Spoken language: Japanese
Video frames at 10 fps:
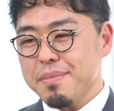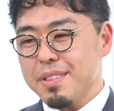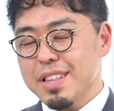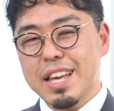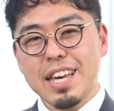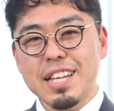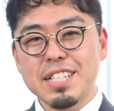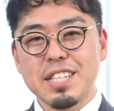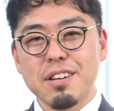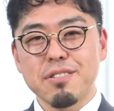ね、気
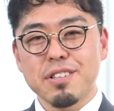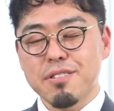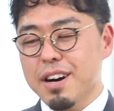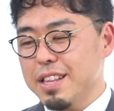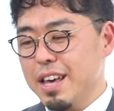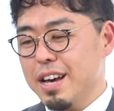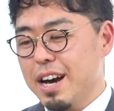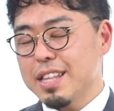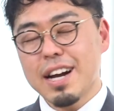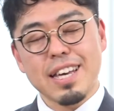にしてる人がね
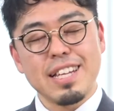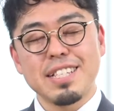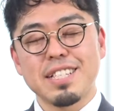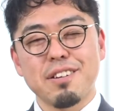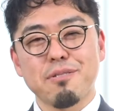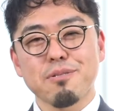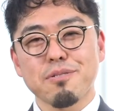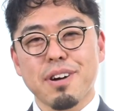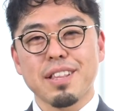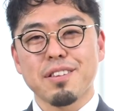相手が気にしてるこ
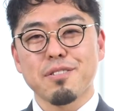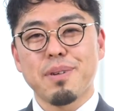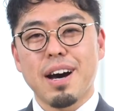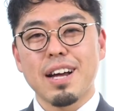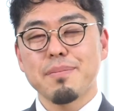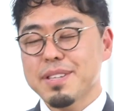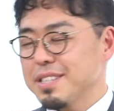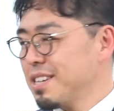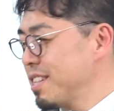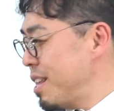ととかっていうのもありま
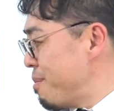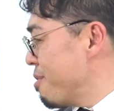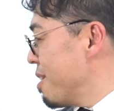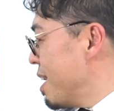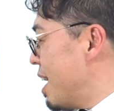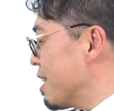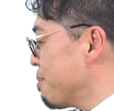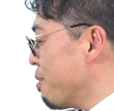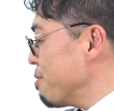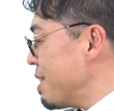すでもあ
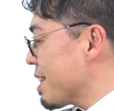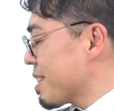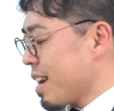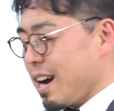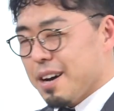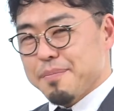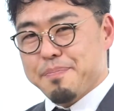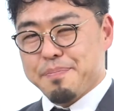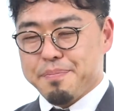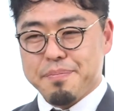の物だったら
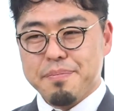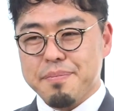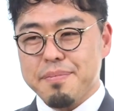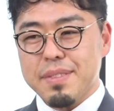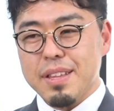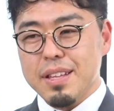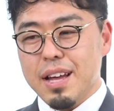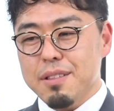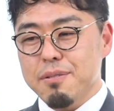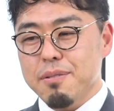
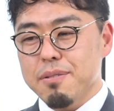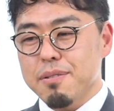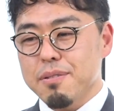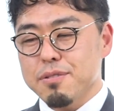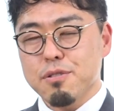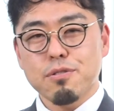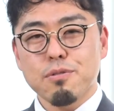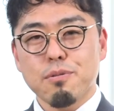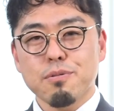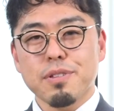あのそうそ
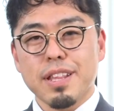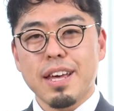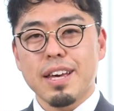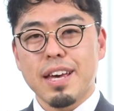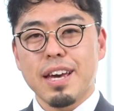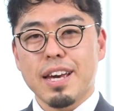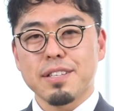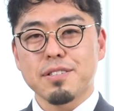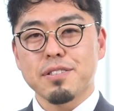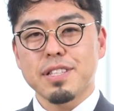のことでね、えー、
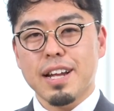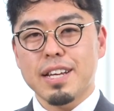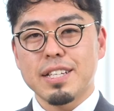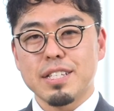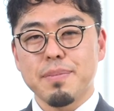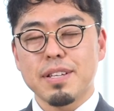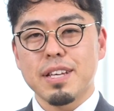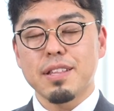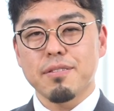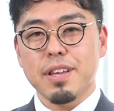傷ついたりしま
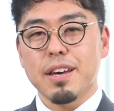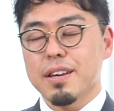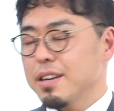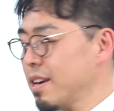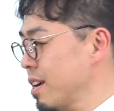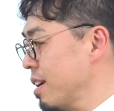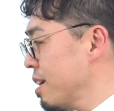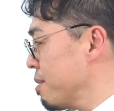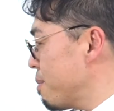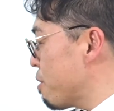せんので、
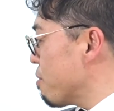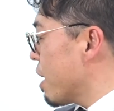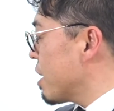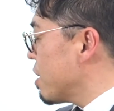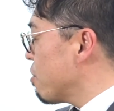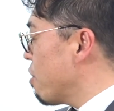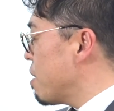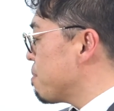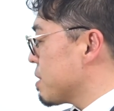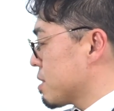えー、まあ、今回色
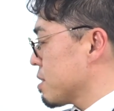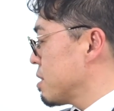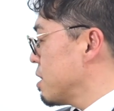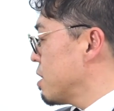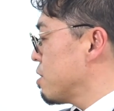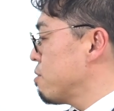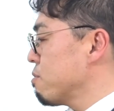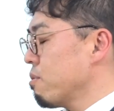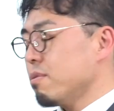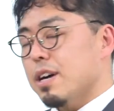鉛筆ってい
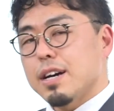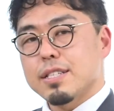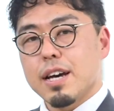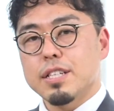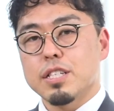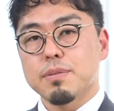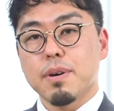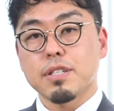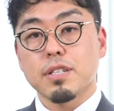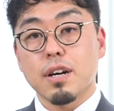うのを題材にし
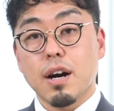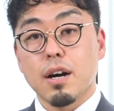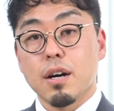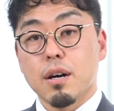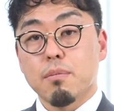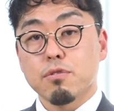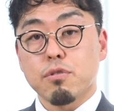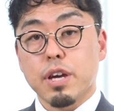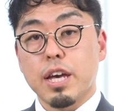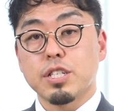ましたがもち
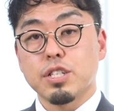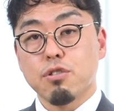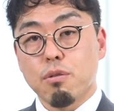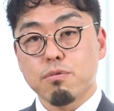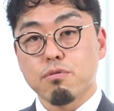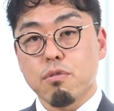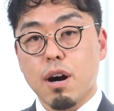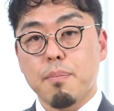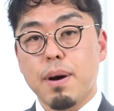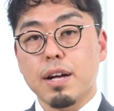ろん消しゴムと
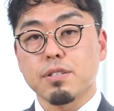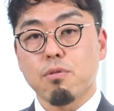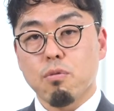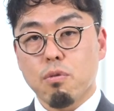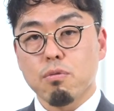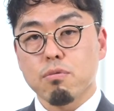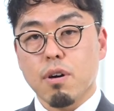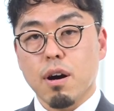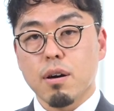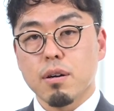かパソコン
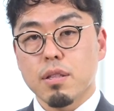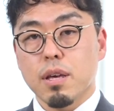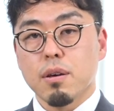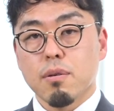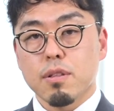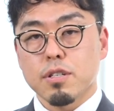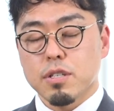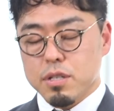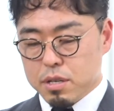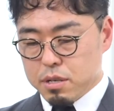とか、ね、
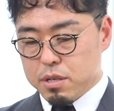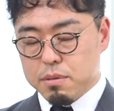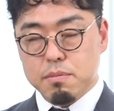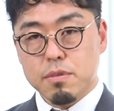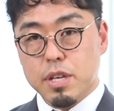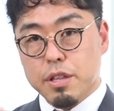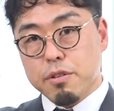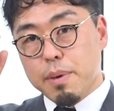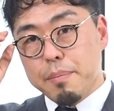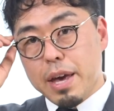私がつけて
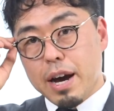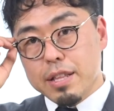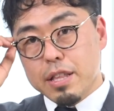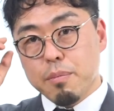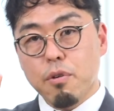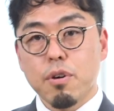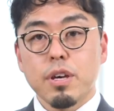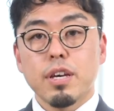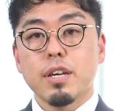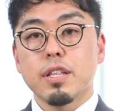る、まあ、ガネでも
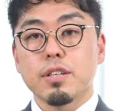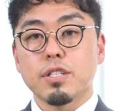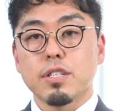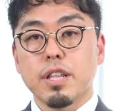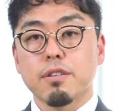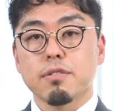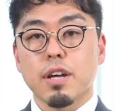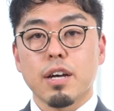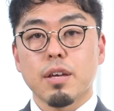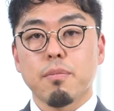いいですし
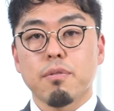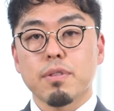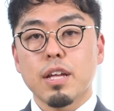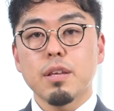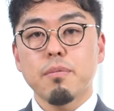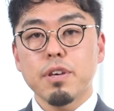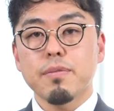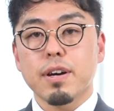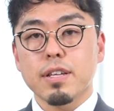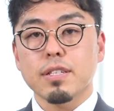ネクタイでも何でもい
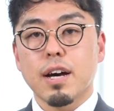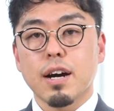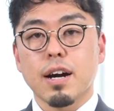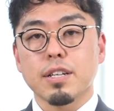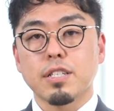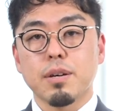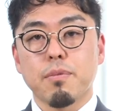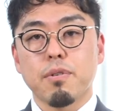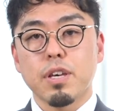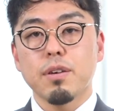いわけですハンカチで
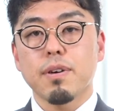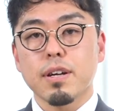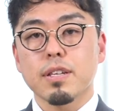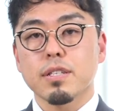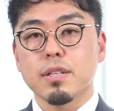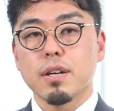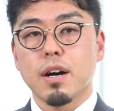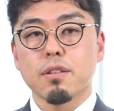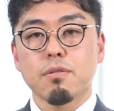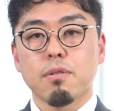もいいわけです。
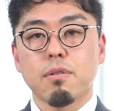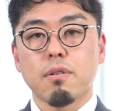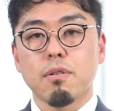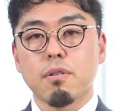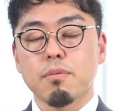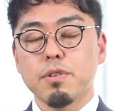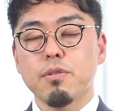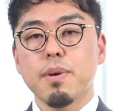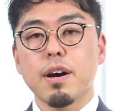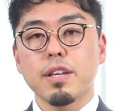あの身
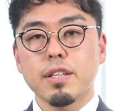の回りに